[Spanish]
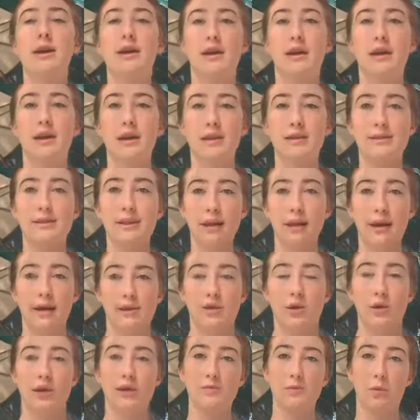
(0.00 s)
y en este
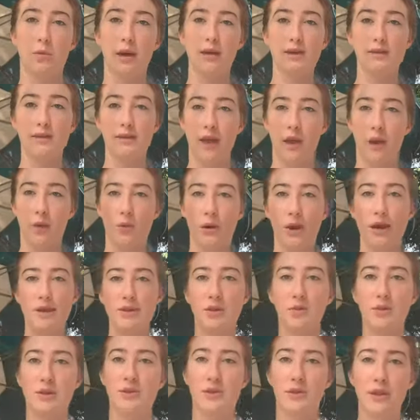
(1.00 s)
caso, después de alguna
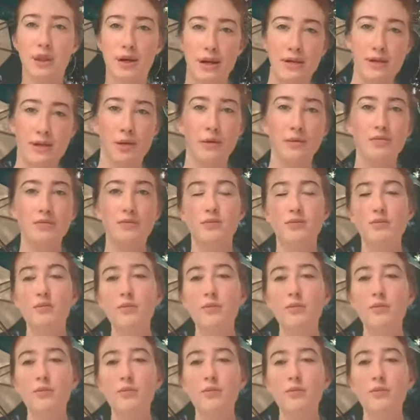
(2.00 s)
situación de riesgo,